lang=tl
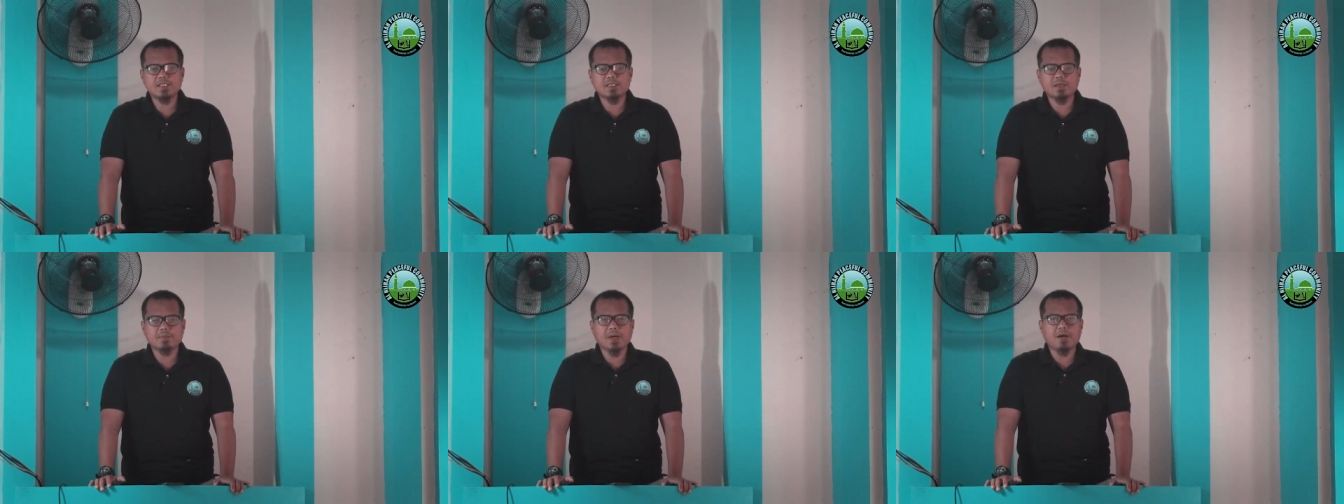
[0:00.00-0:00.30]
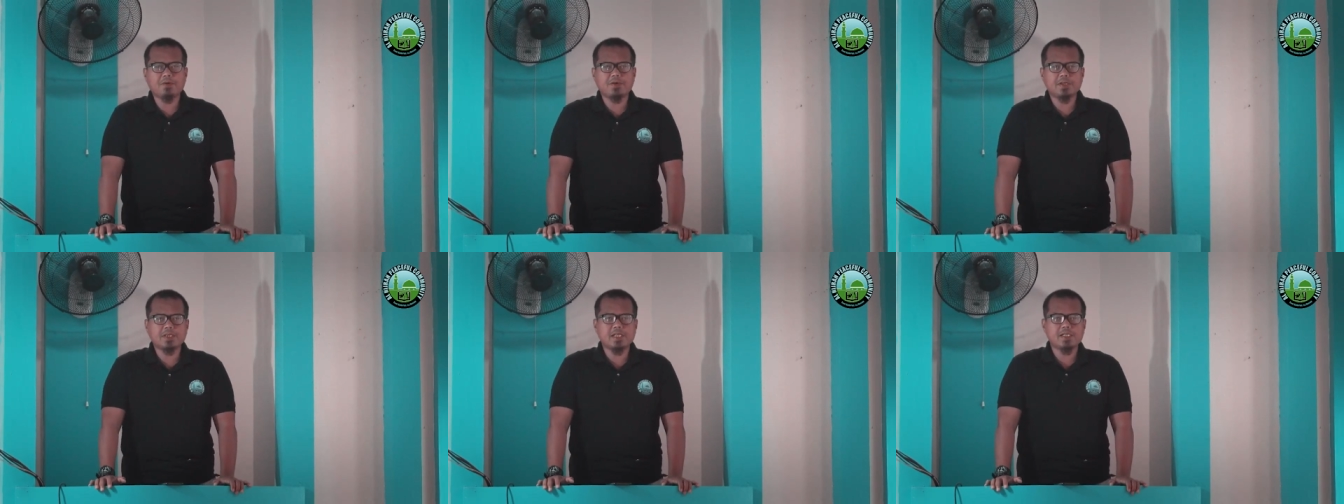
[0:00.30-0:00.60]
sa
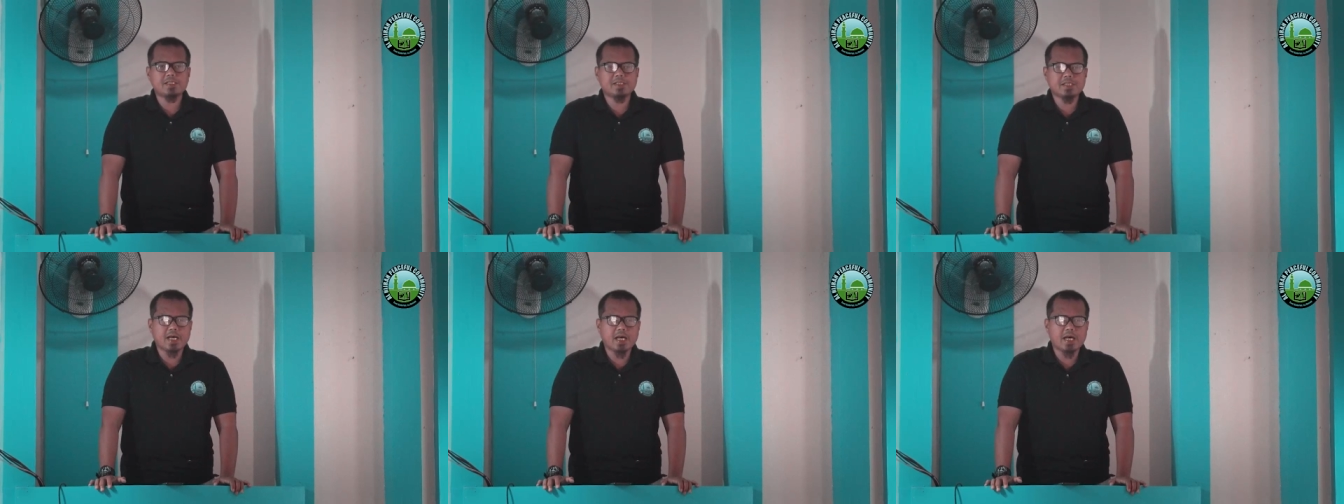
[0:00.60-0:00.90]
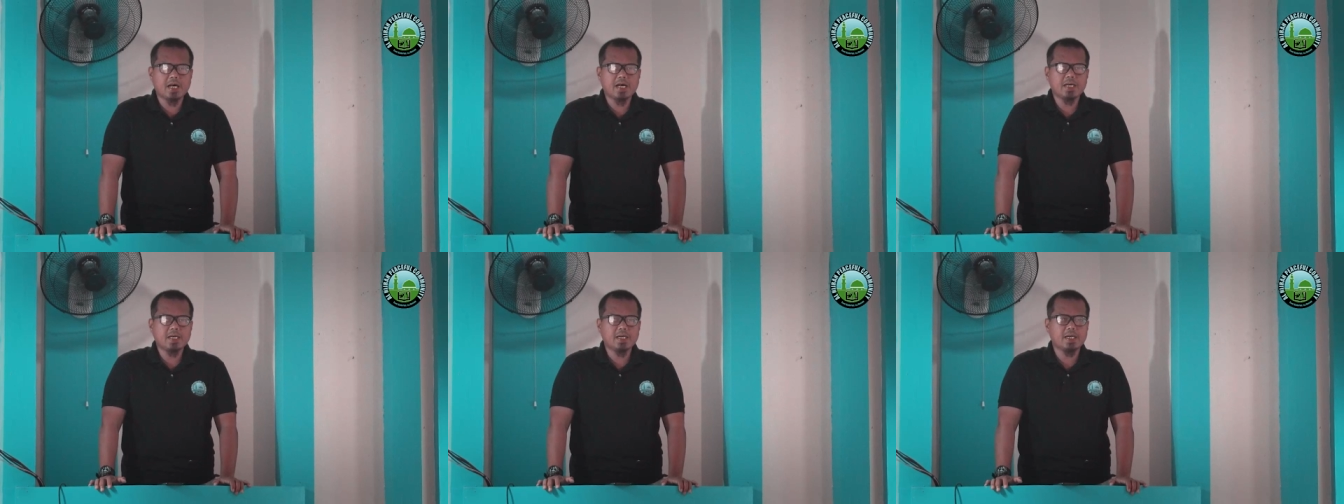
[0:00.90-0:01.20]
bawat isa
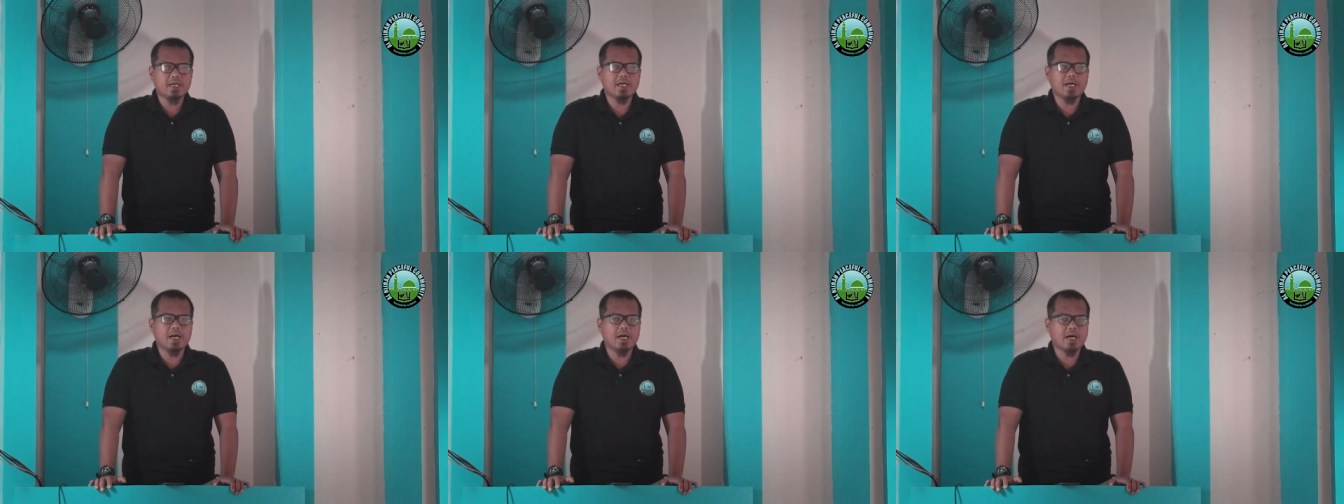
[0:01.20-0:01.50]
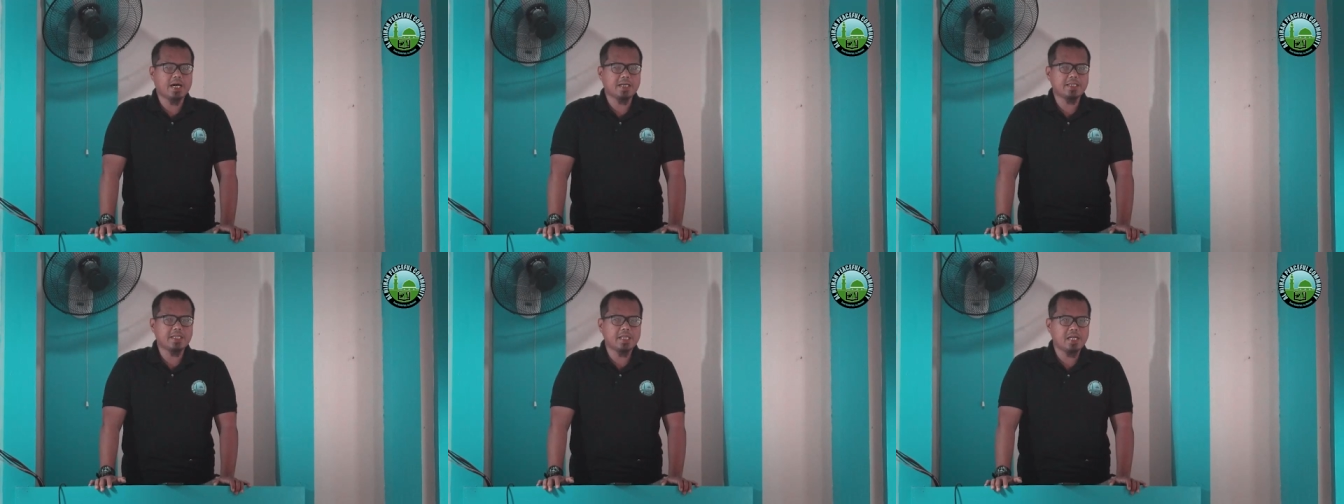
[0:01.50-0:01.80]

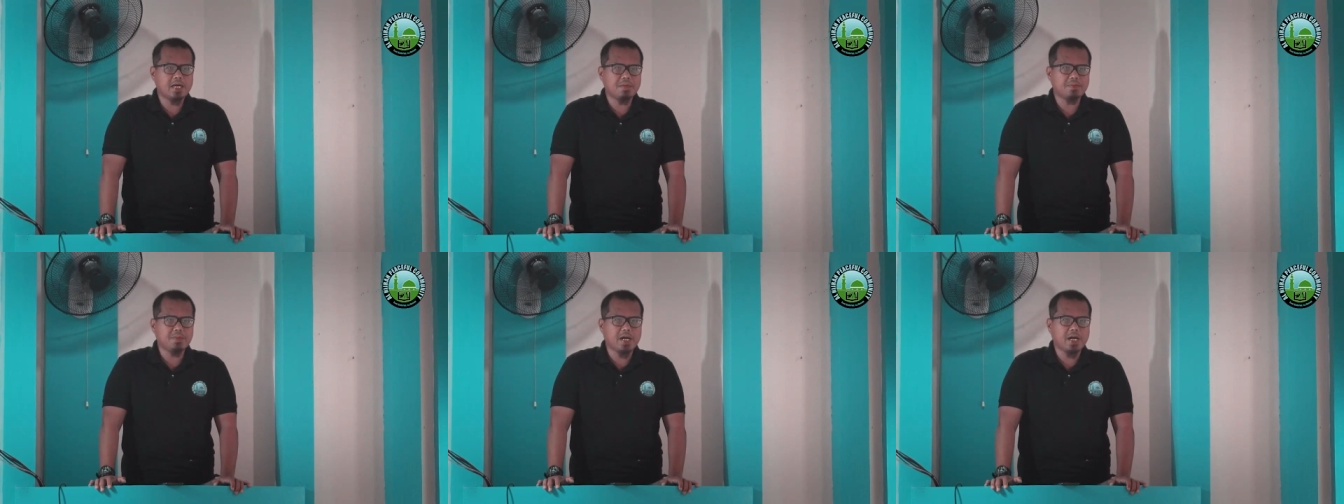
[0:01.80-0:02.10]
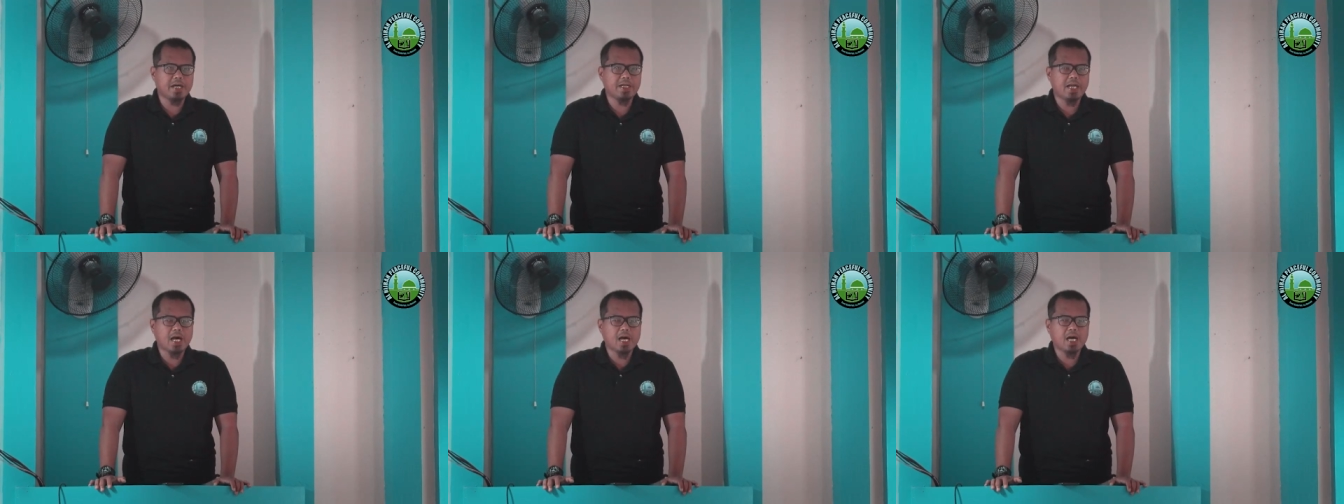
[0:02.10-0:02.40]
ang kanilang
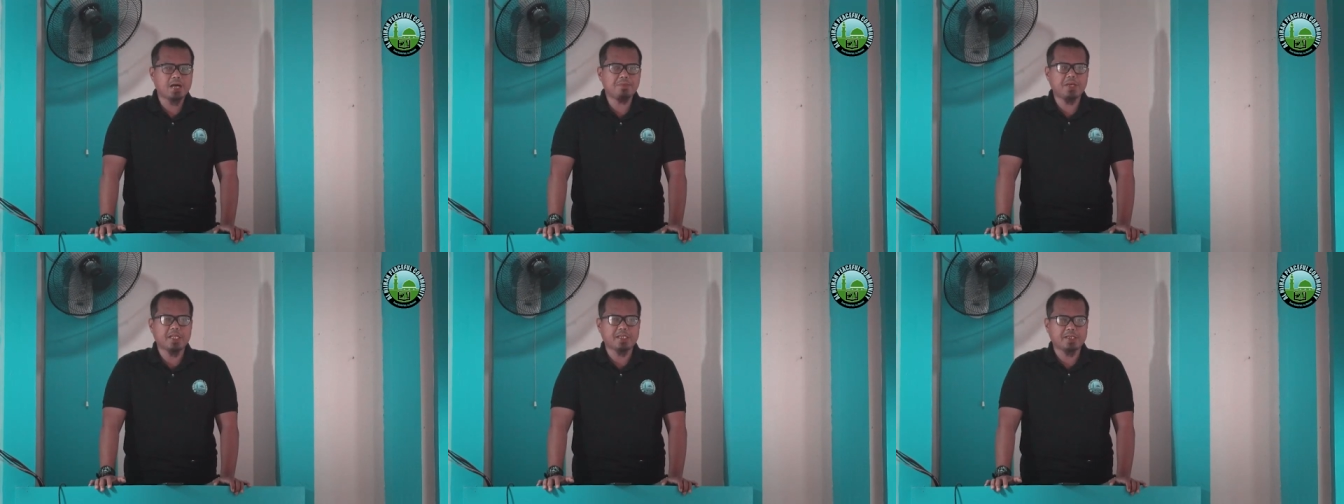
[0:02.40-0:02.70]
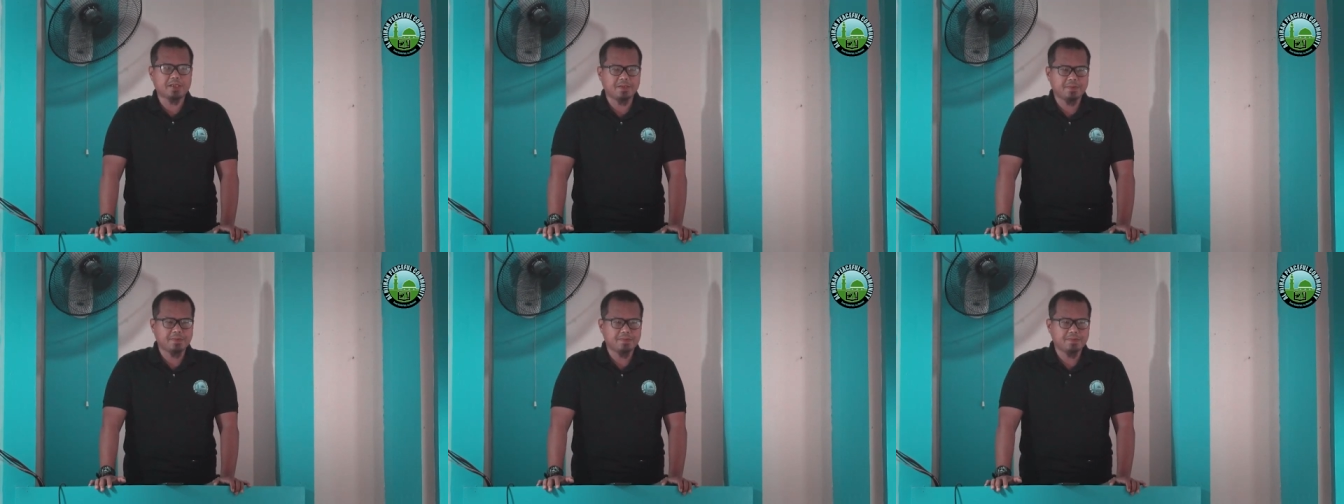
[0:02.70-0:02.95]
mga nakamit,